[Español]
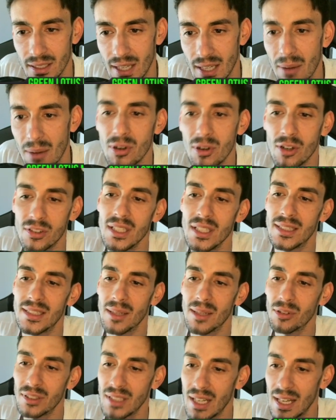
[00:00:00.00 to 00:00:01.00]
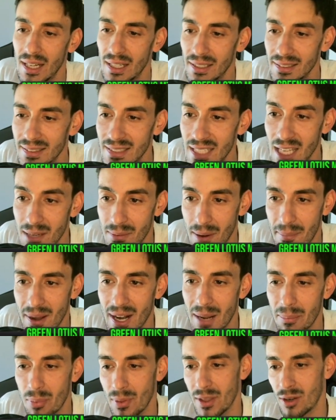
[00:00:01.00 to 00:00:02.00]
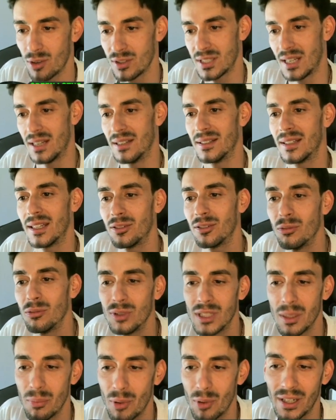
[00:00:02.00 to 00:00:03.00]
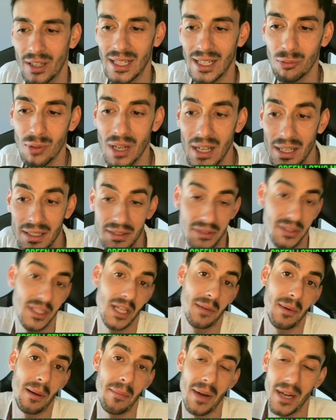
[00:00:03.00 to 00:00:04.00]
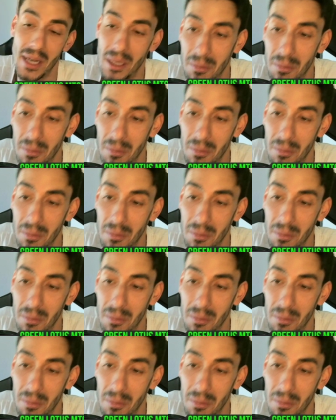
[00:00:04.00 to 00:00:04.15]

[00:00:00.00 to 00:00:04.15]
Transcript: Ah, bueno, sí, tenemos la hierba mala poderosa, que es un tipo de criatura hierba mala.